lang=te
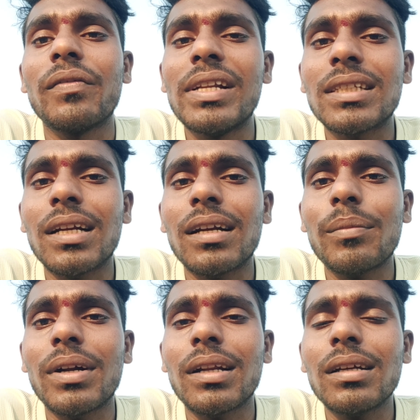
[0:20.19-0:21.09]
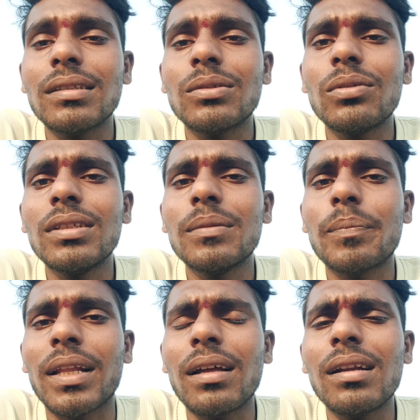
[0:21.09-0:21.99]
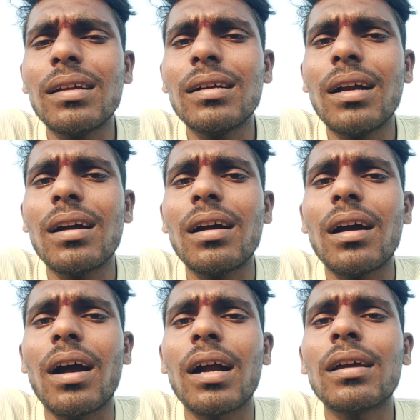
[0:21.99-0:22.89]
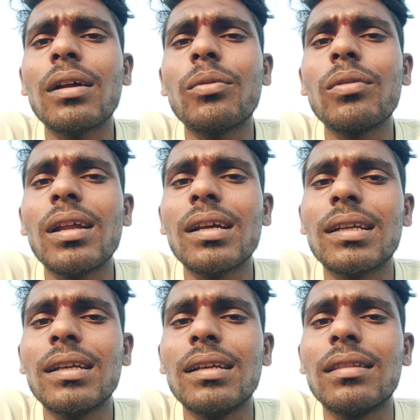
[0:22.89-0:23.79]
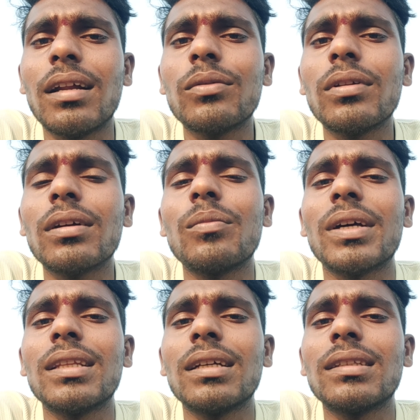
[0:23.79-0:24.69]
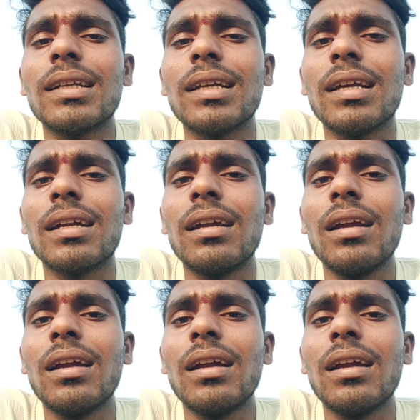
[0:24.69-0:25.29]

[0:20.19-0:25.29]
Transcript: విల్సన్ అన్నమాట సో ఈ ప్రధానంగా అగ్ర కులాలకి దళితులకు మధ్య జరిగే